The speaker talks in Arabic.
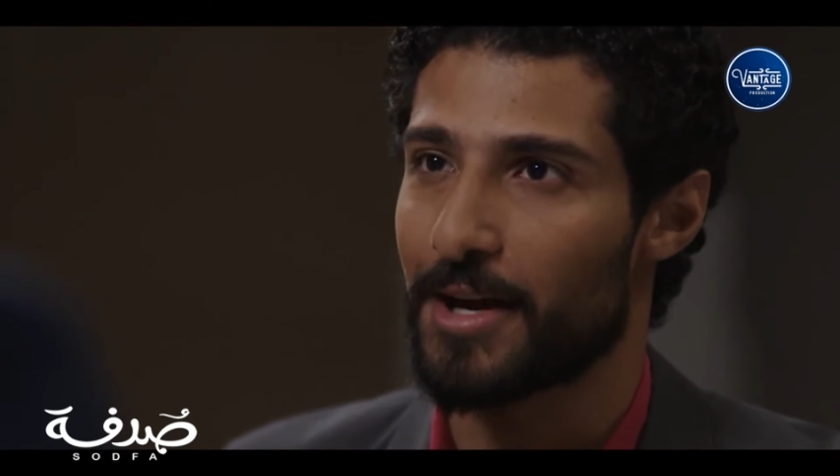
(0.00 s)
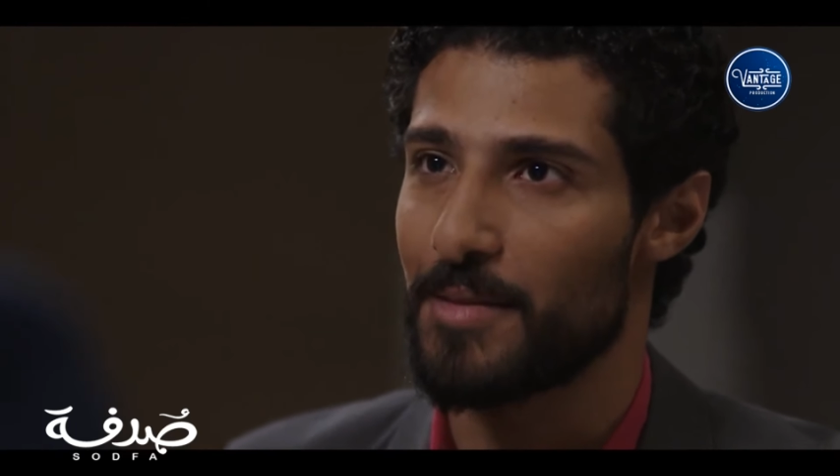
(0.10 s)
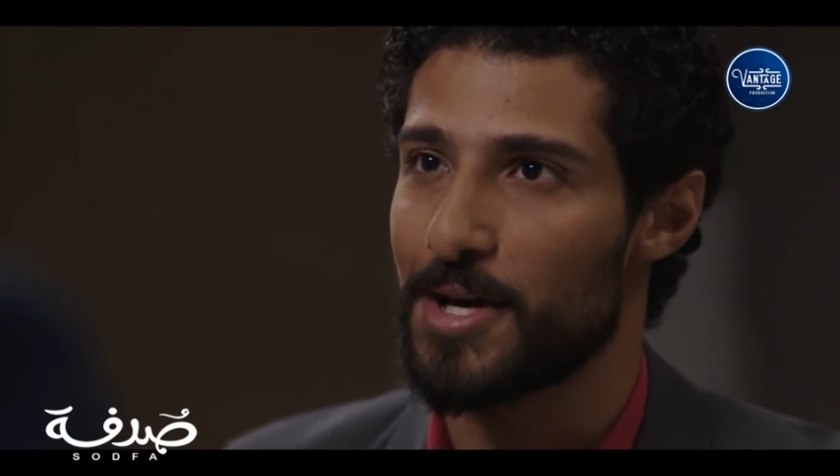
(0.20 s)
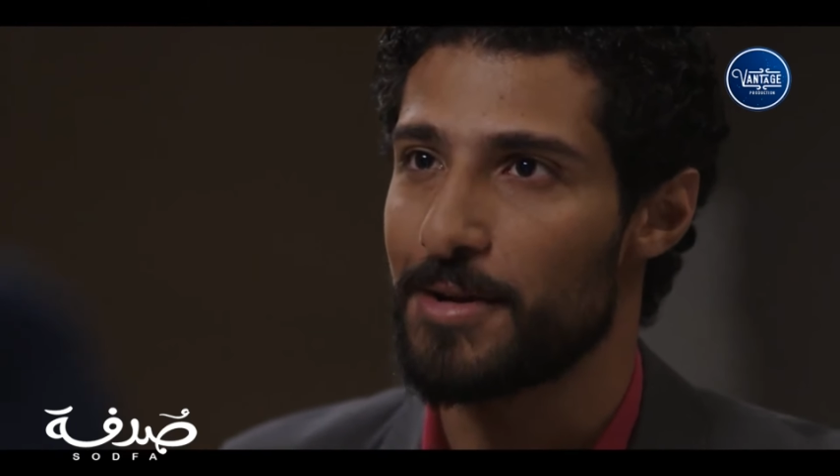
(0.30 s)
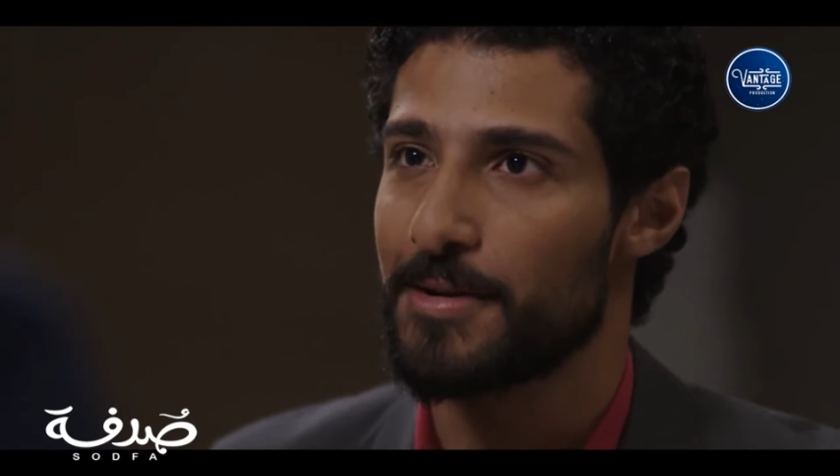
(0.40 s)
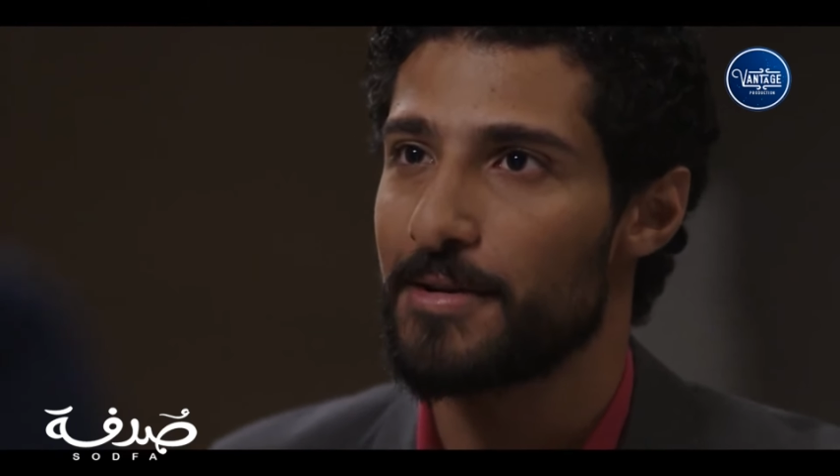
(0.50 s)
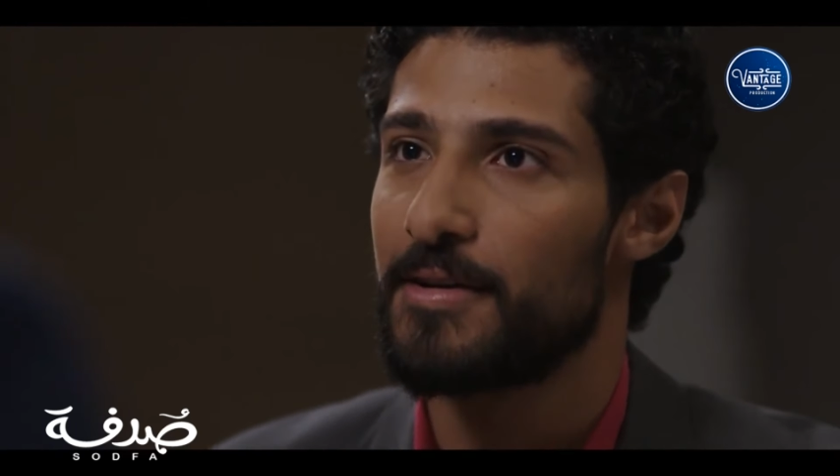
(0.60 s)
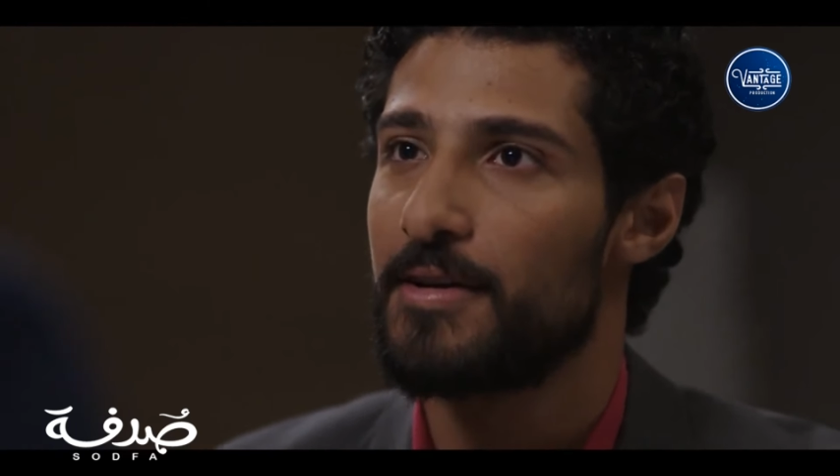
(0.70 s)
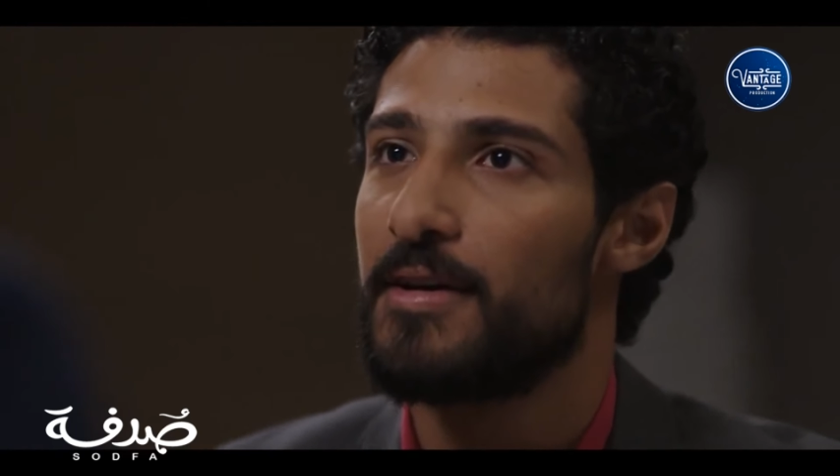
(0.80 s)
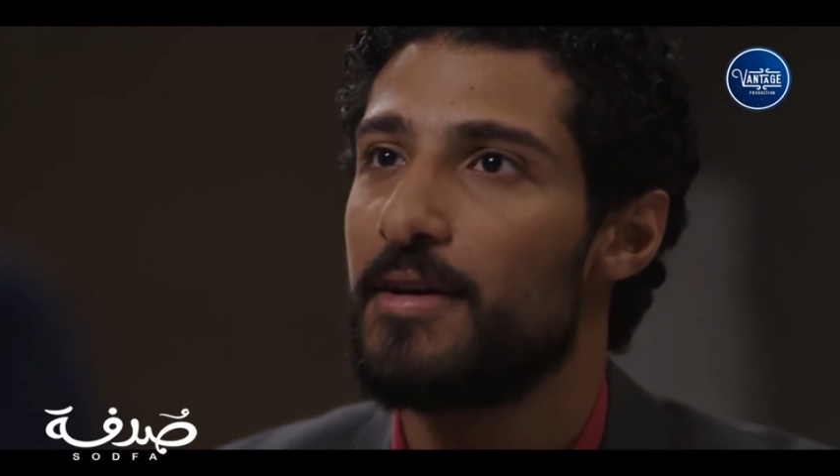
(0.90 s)
كمان
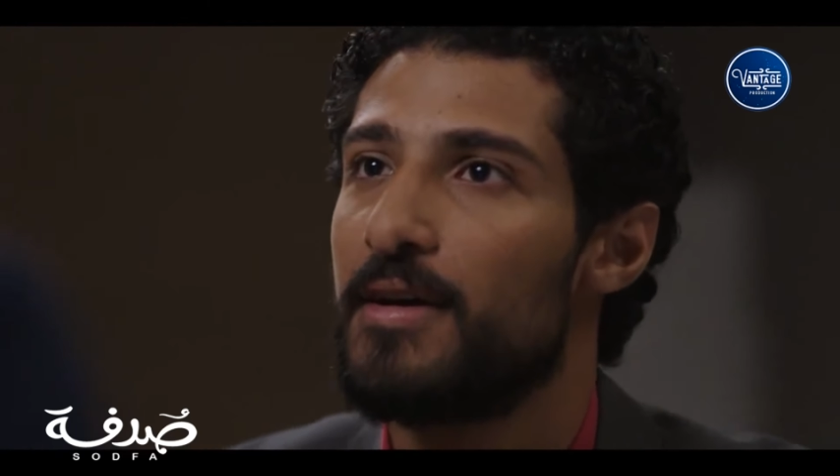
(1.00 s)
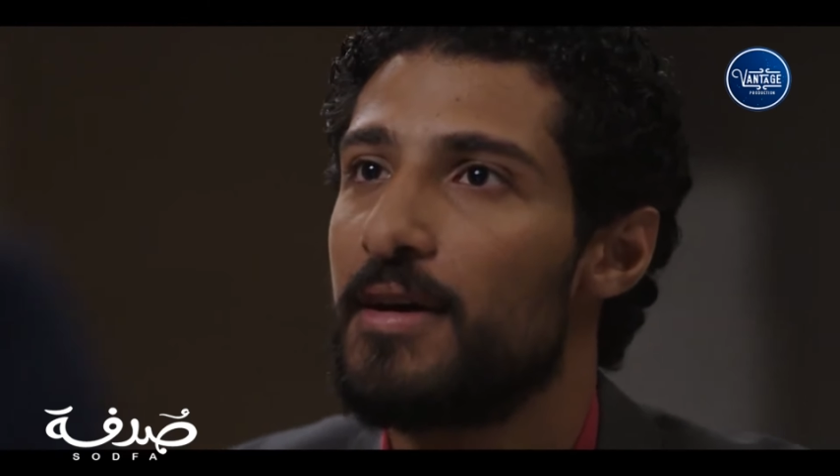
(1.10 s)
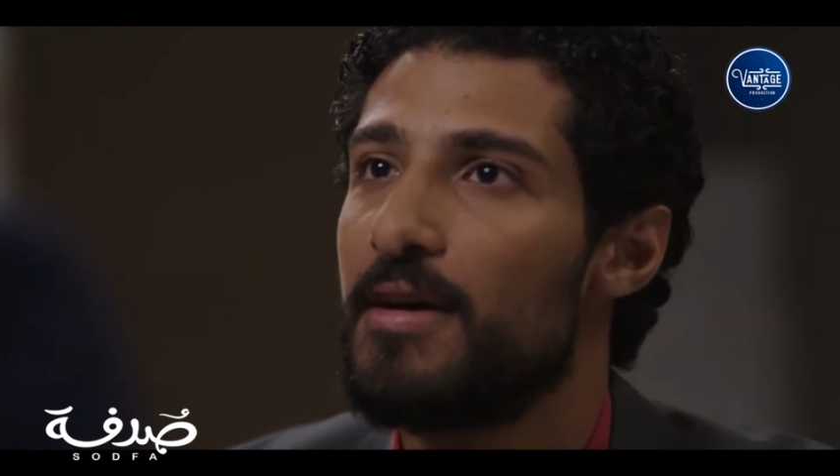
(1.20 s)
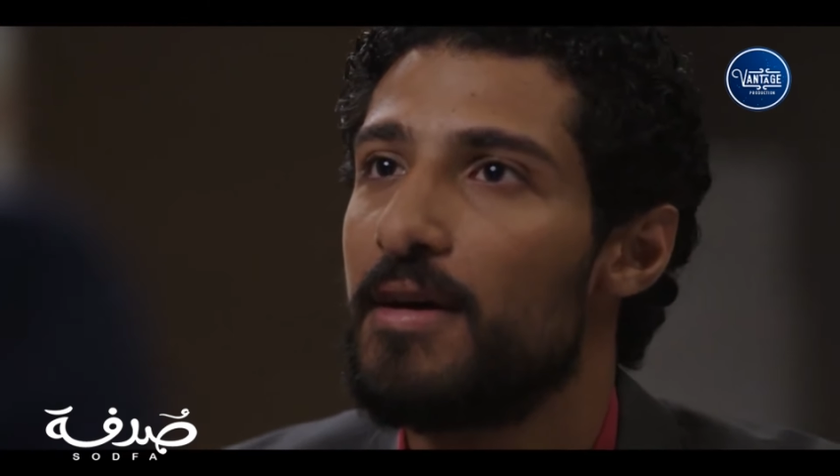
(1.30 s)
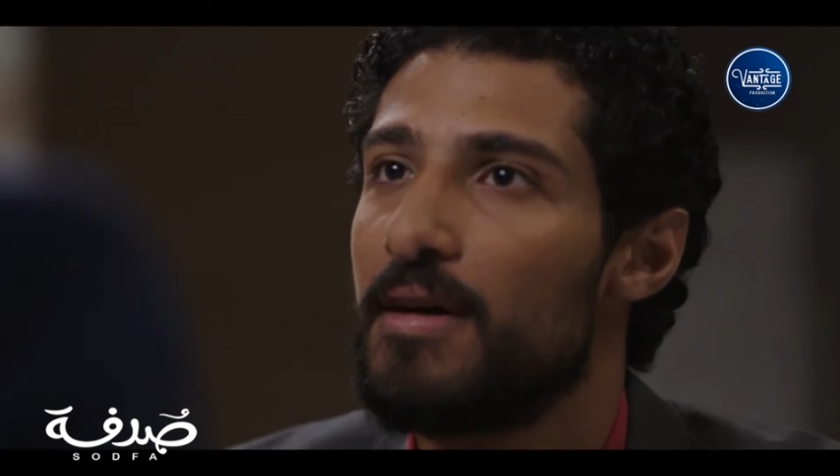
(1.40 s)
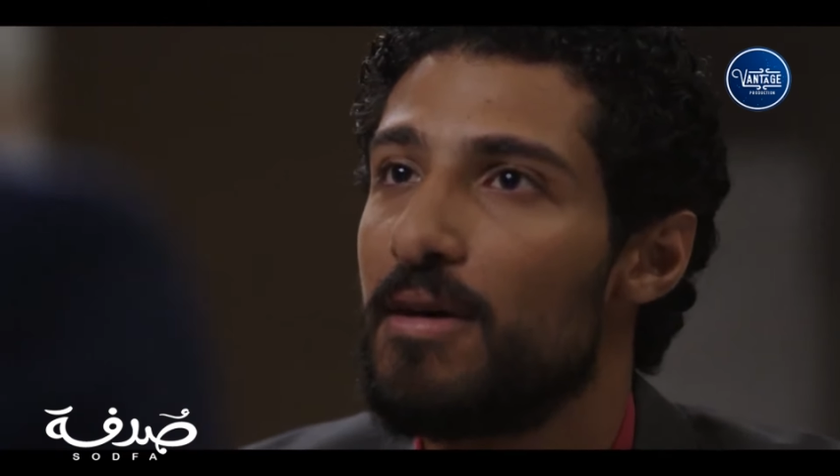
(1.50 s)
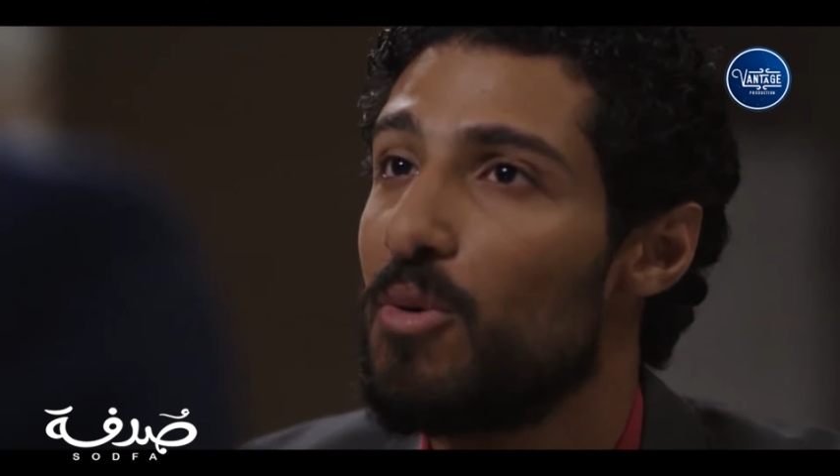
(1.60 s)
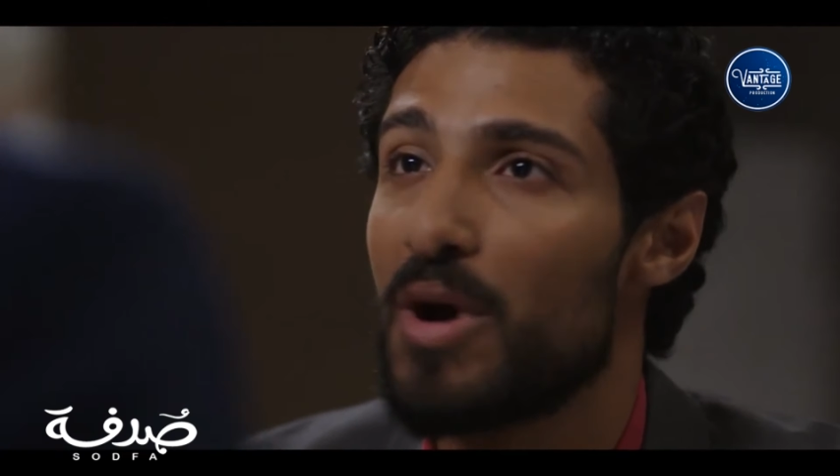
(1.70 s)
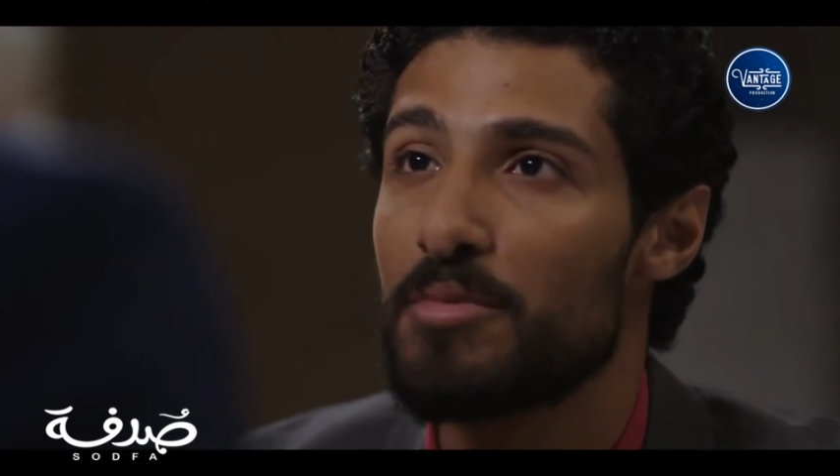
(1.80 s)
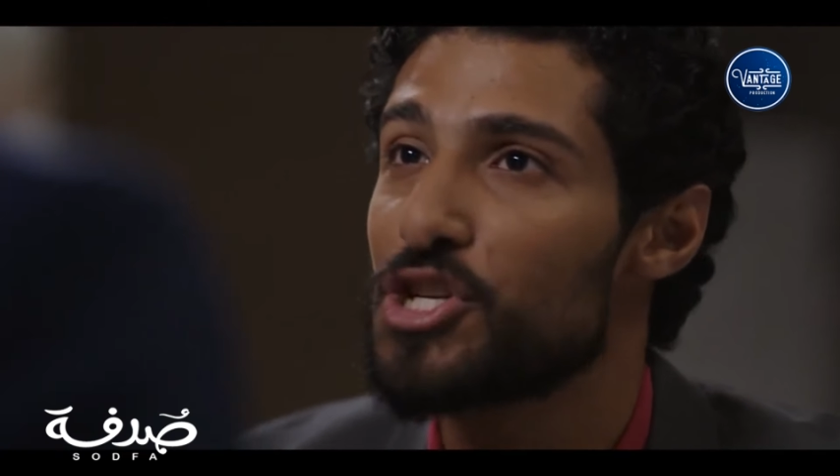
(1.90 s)

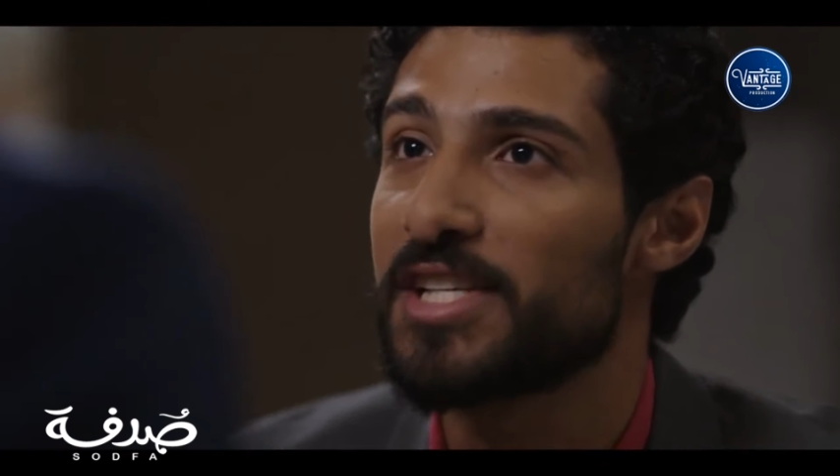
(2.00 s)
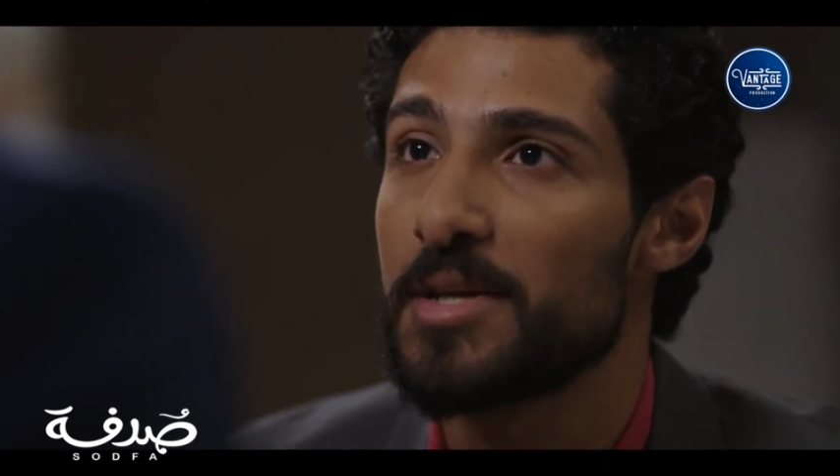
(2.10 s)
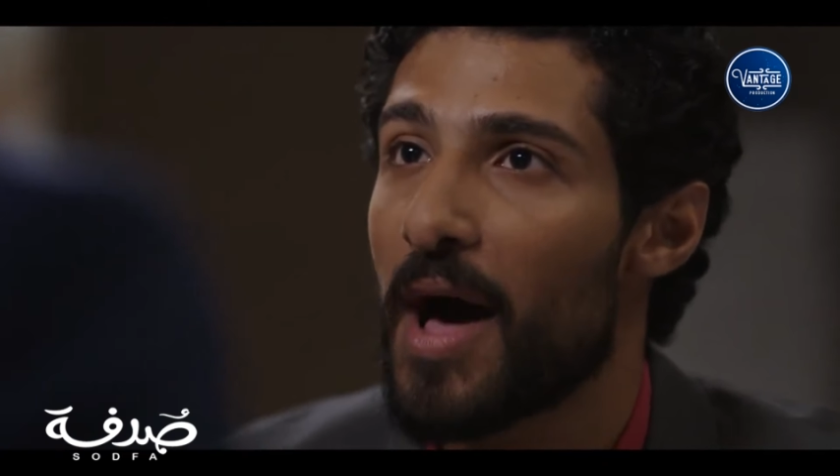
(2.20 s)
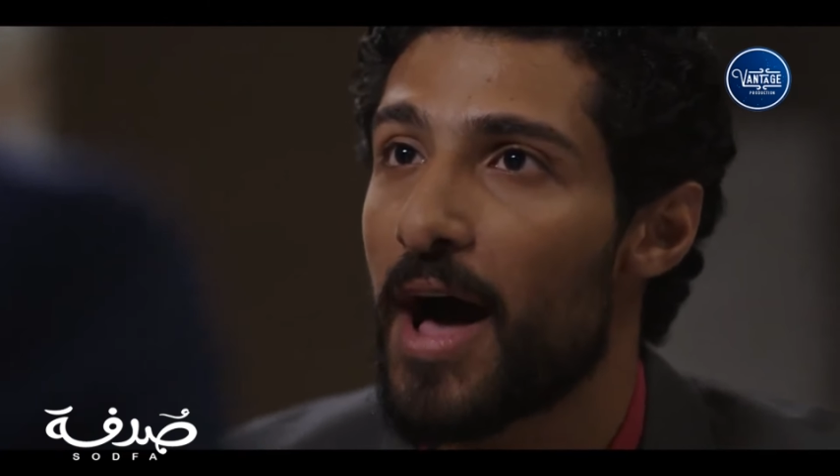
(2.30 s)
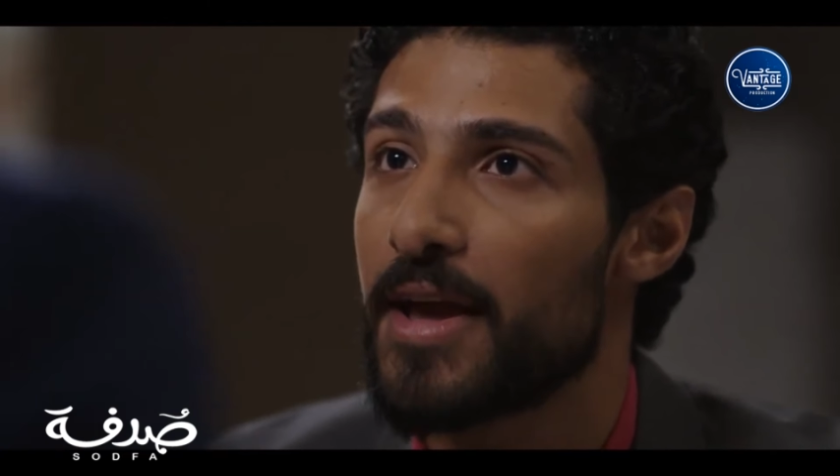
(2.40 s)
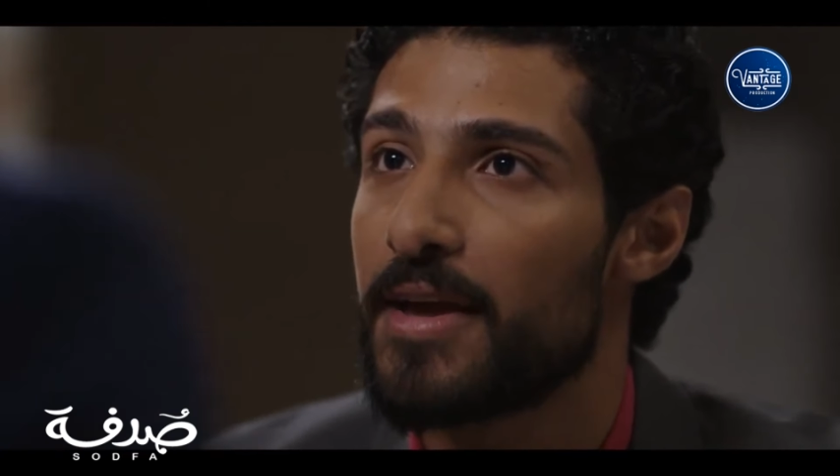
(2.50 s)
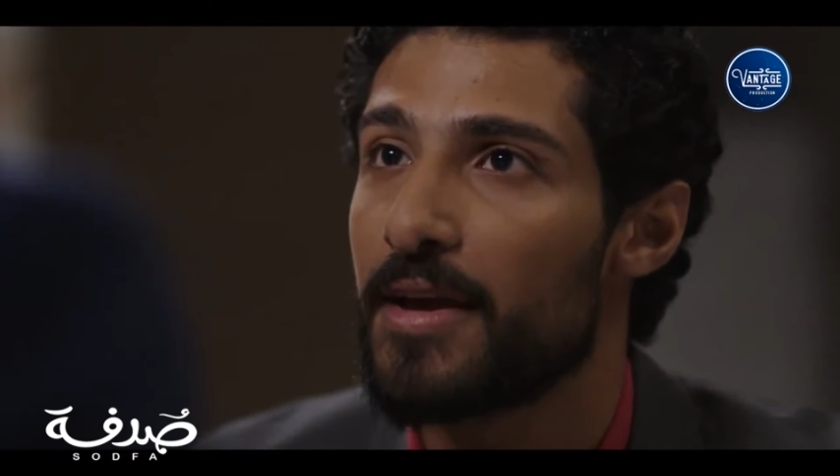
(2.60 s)
وانا مش هسيب حقي